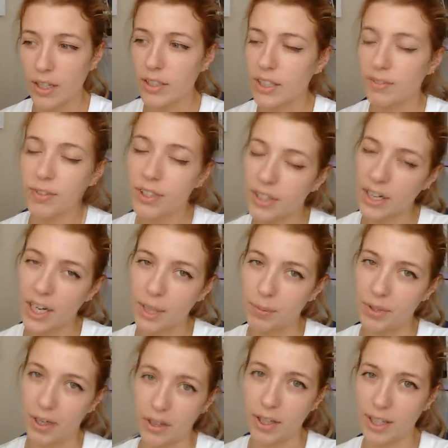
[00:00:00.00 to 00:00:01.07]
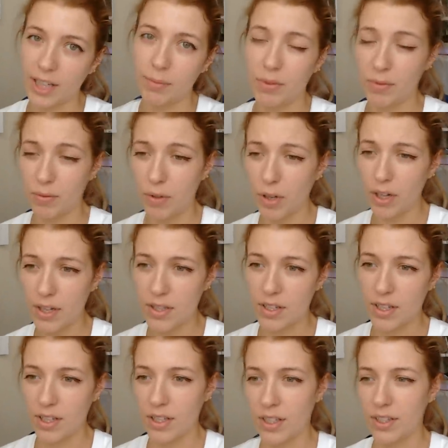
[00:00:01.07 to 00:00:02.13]
не выдирает мне клоками
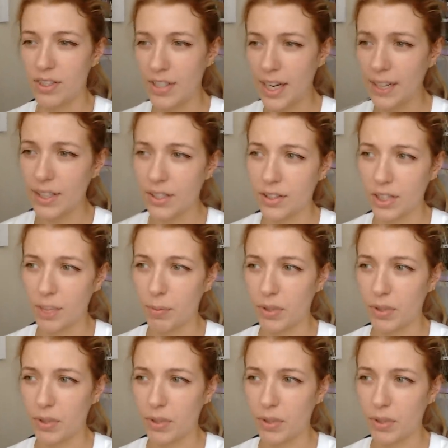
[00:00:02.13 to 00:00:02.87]
волосы, не тянет их,